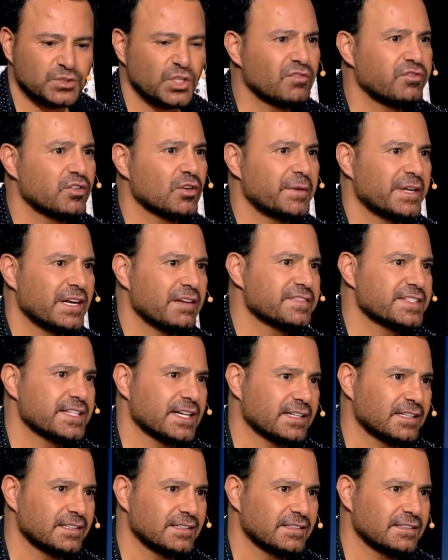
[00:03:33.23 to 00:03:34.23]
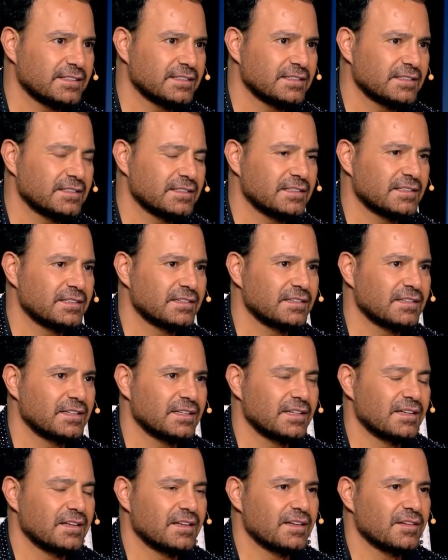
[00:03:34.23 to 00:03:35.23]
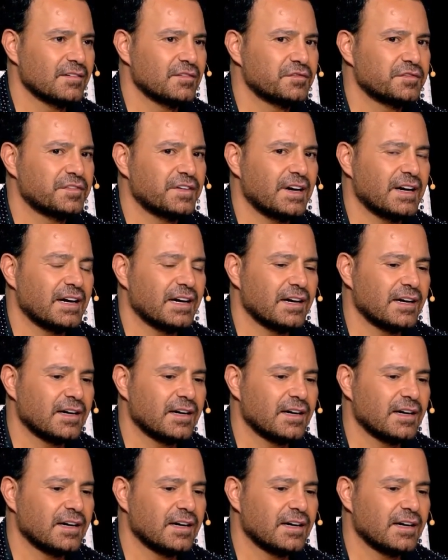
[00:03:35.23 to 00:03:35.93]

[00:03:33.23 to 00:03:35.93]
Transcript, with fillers: تكفر بنفسك م. ف